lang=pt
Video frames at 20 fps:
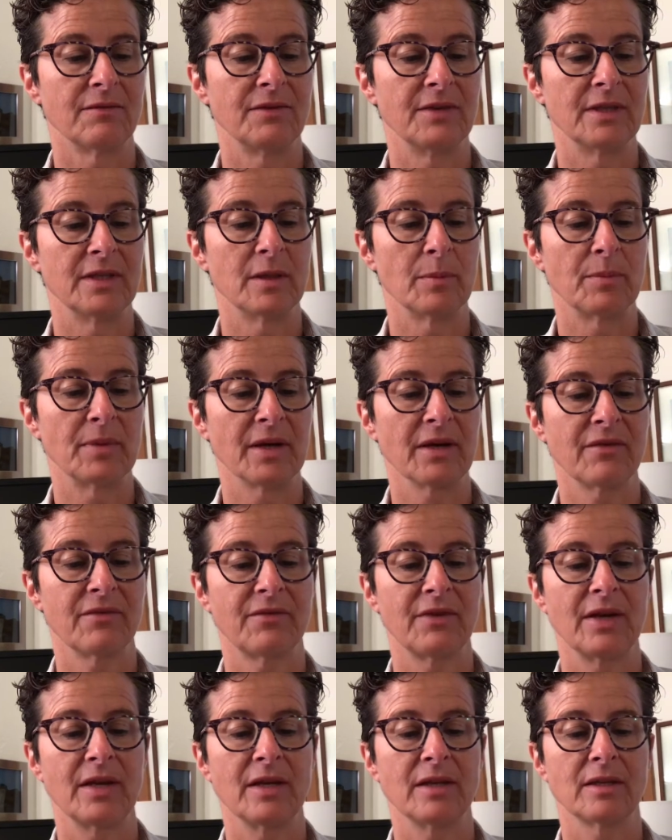vida
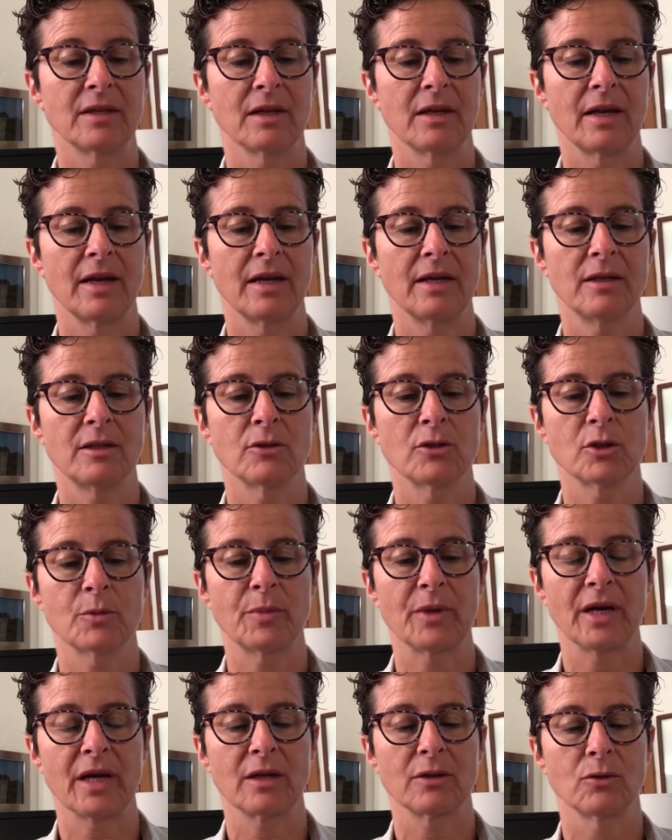perfeita entre os
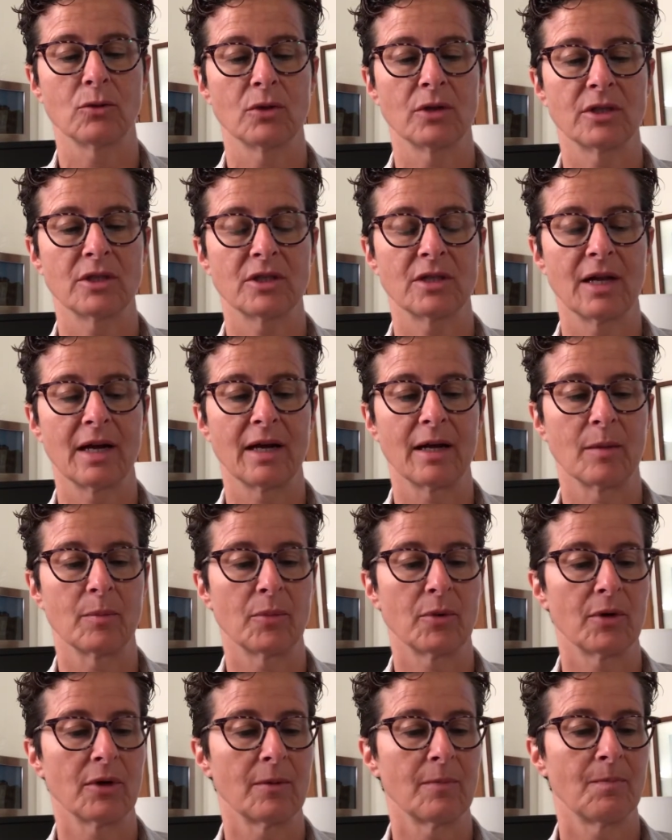pecadores da
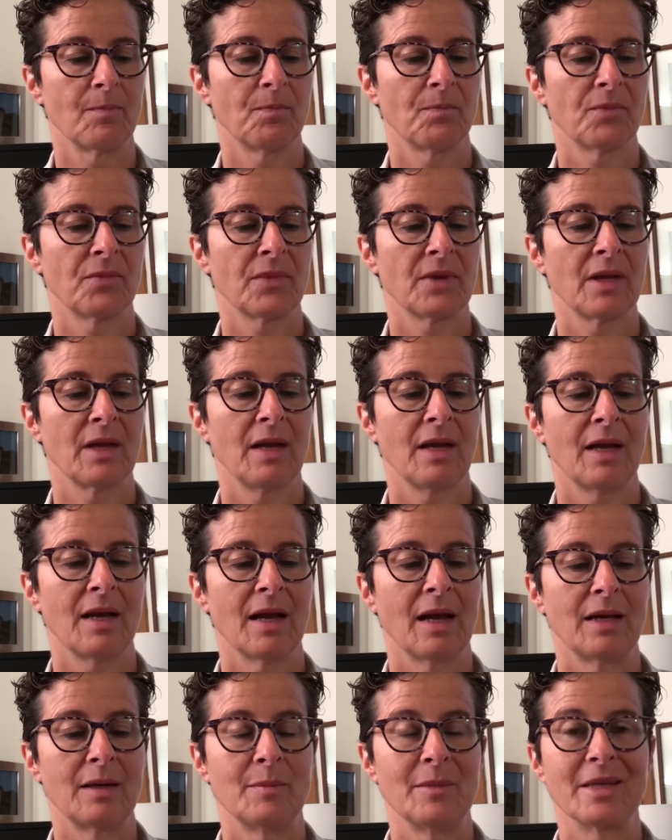época.
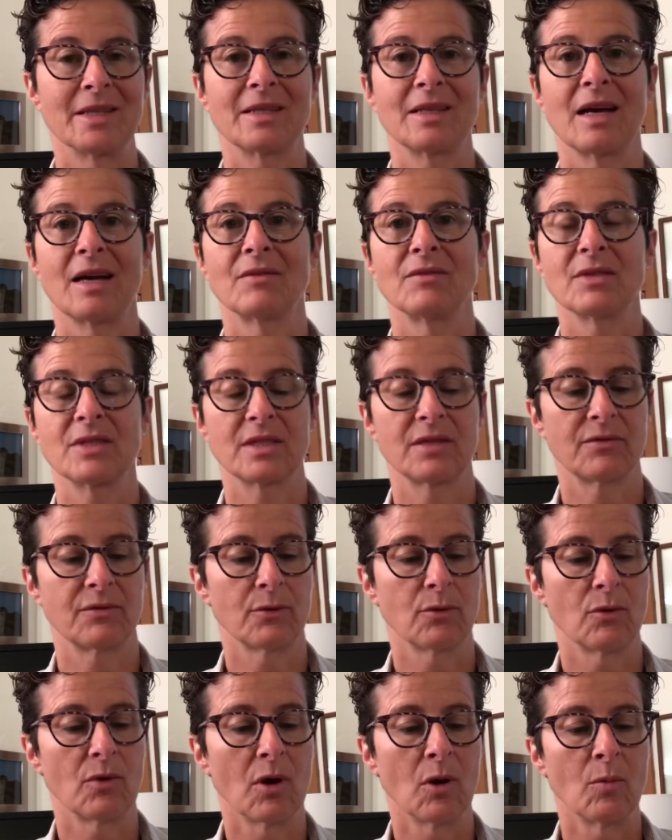Alimentava-se
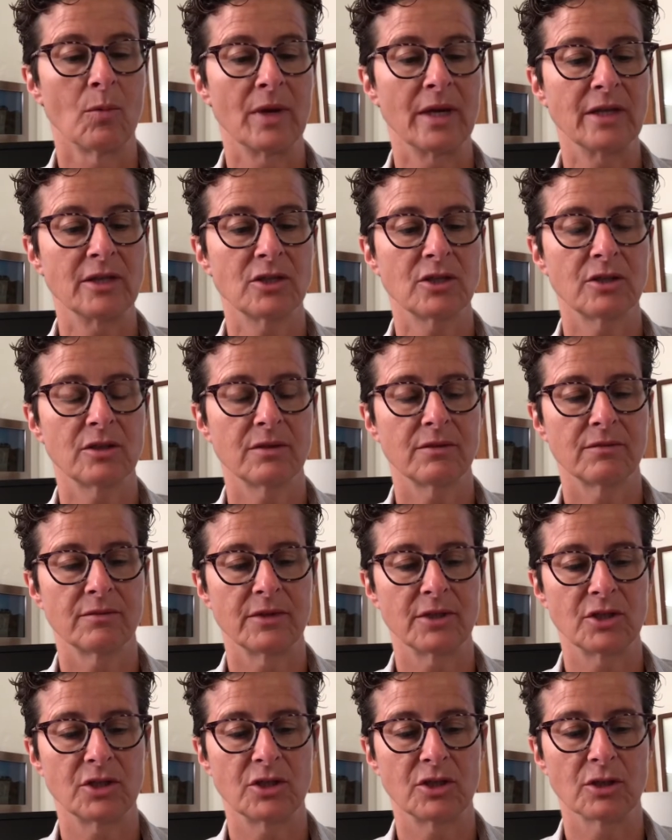frugalmente,
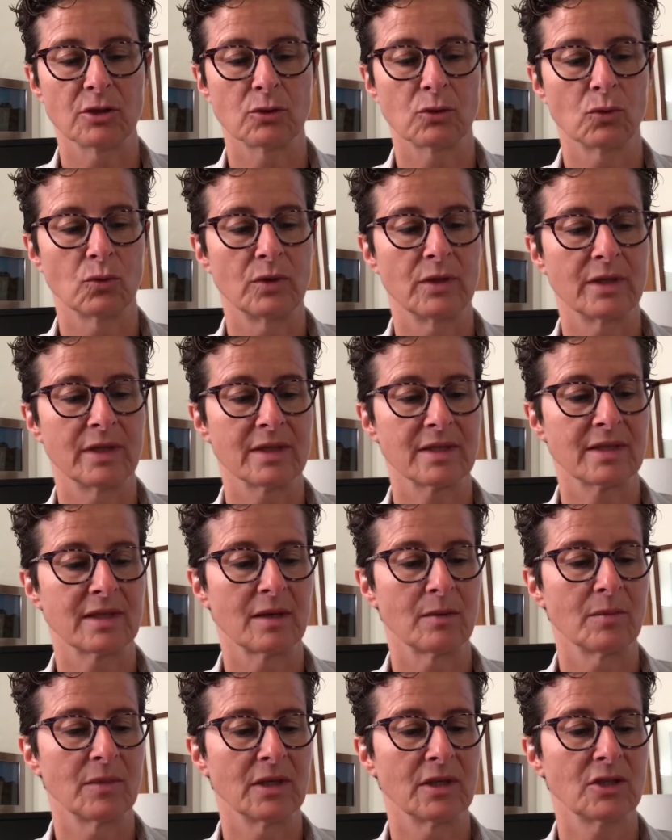vestia túnica sem
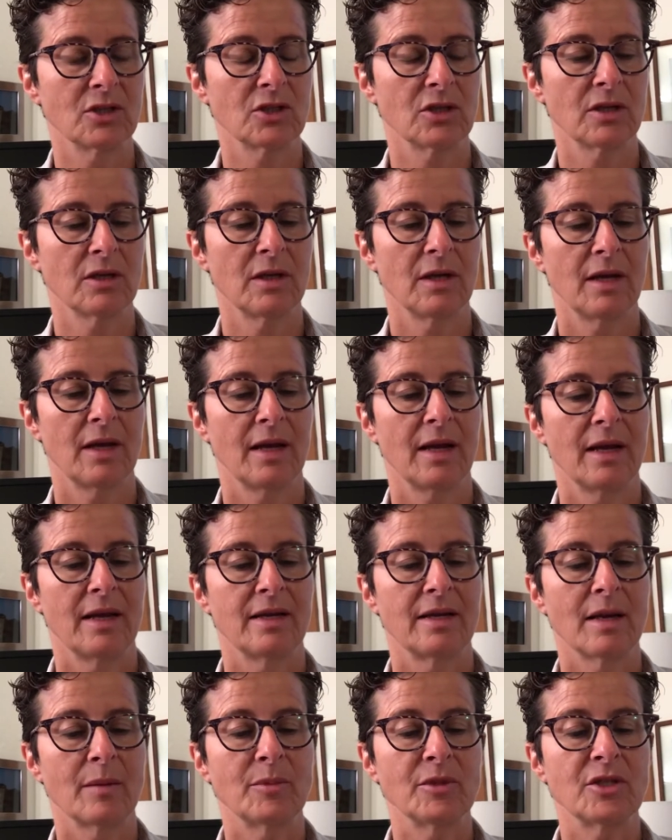mancha
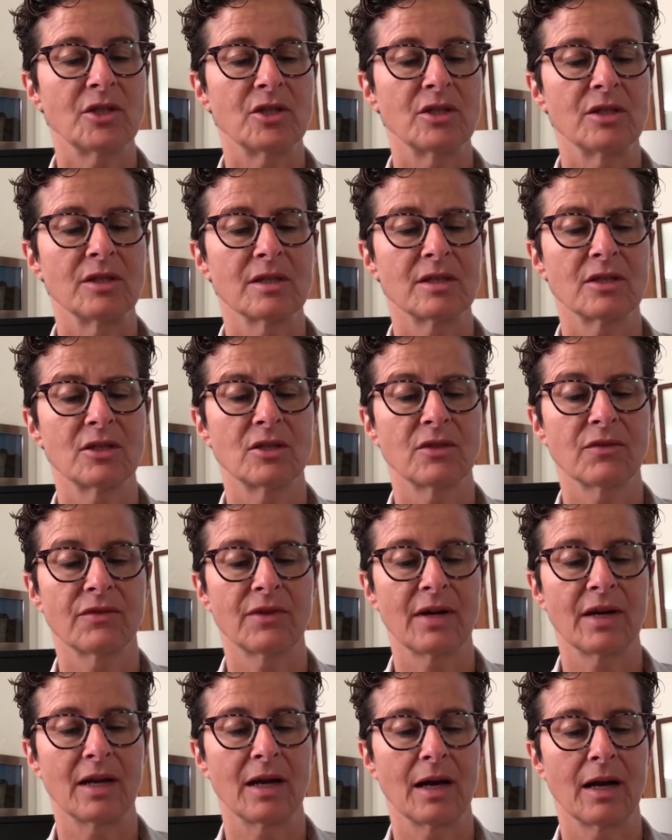e abstinha-se de
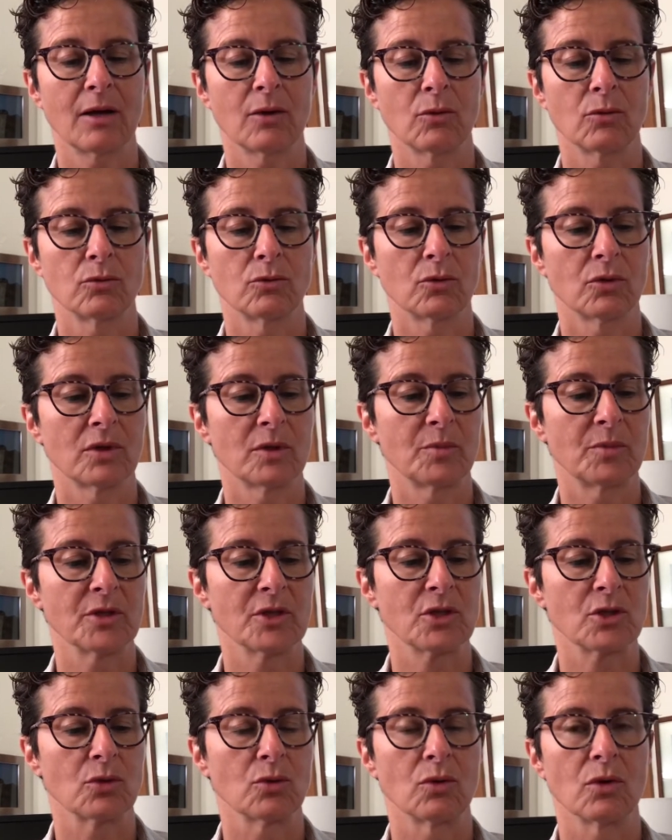falar com toda
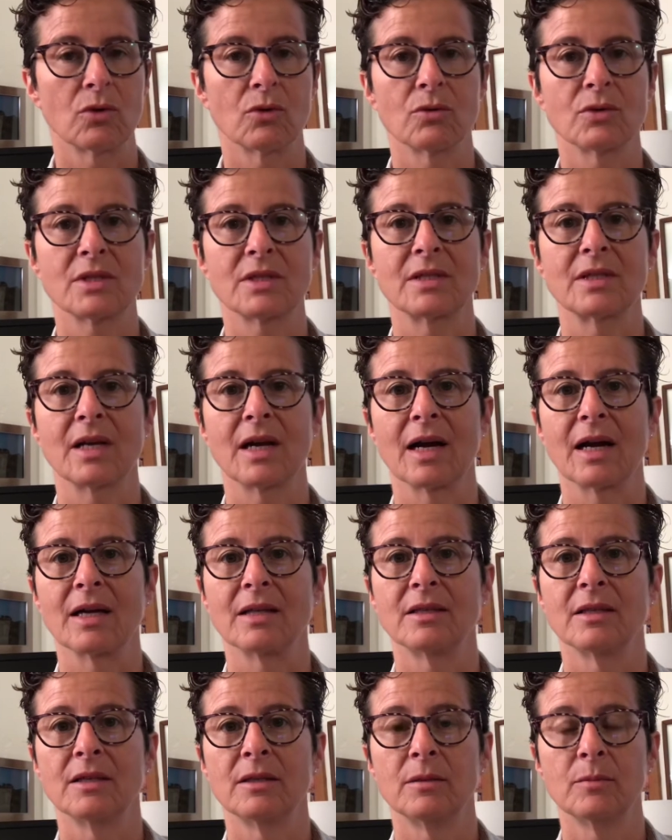pessoa
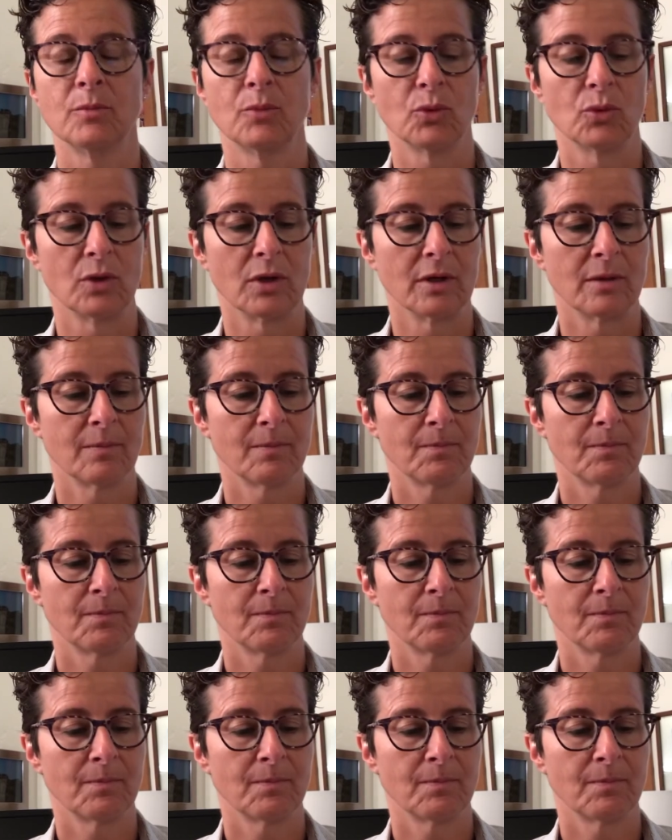considerada impura.